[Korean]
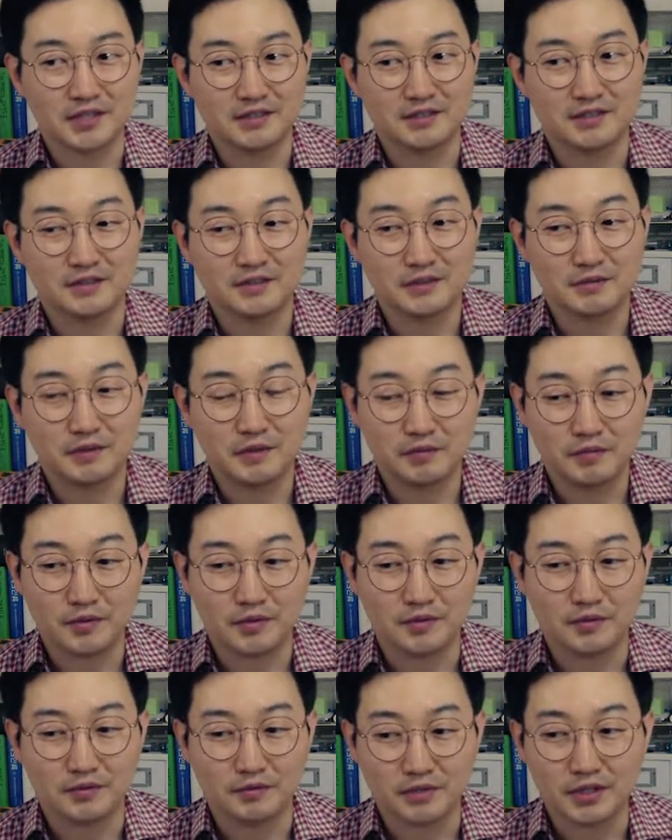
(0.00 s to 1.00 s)
그렇지만
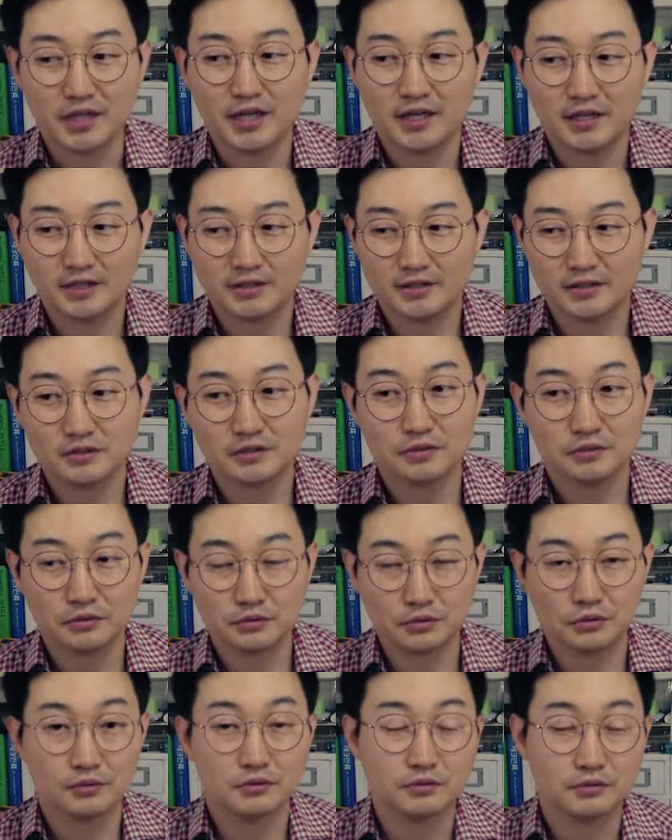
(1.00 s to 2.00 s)
뭐 워낙 설정도
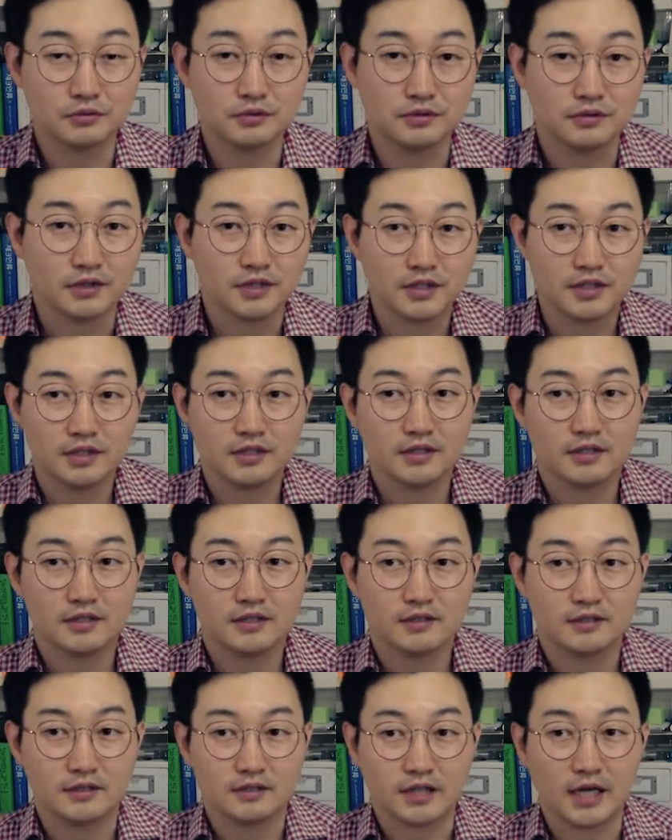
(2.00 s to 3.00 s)
좋고
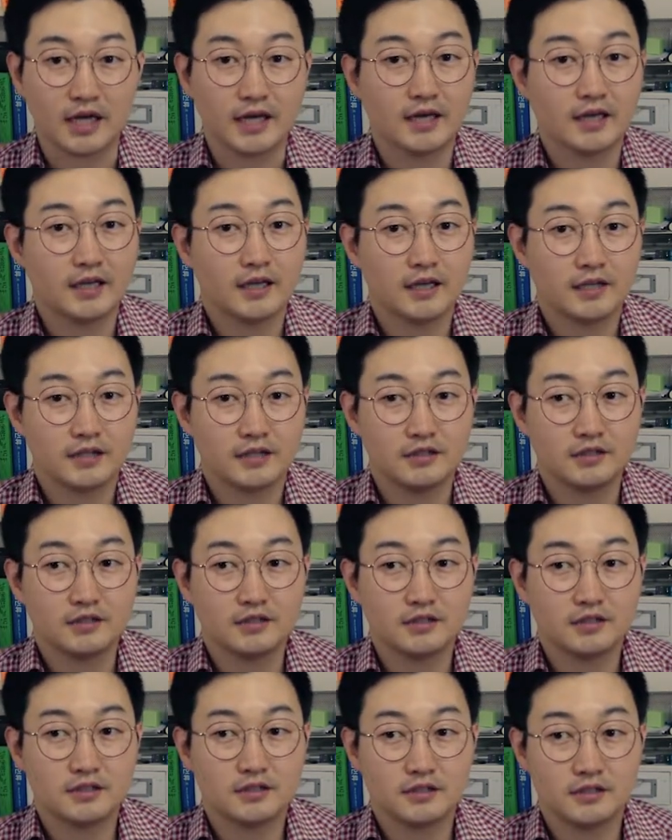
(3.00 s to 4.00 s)
그달의
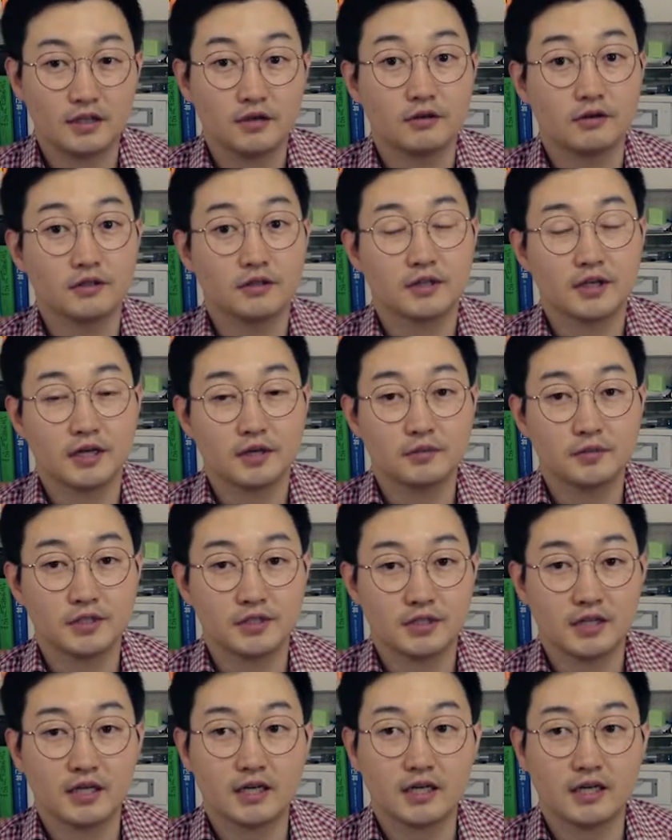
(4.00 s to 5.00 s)
기지를 세워서 사람들이
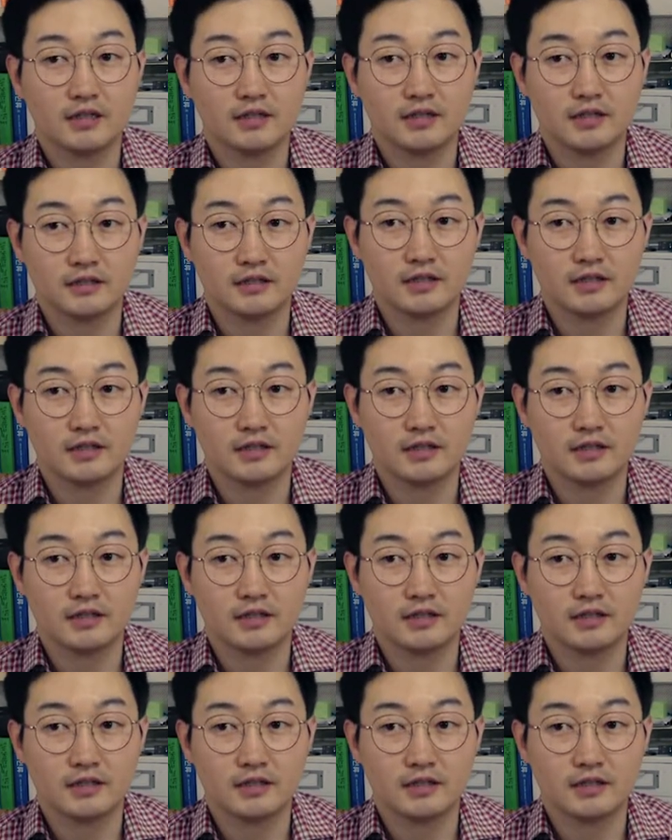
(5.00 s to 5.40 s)
살아간다는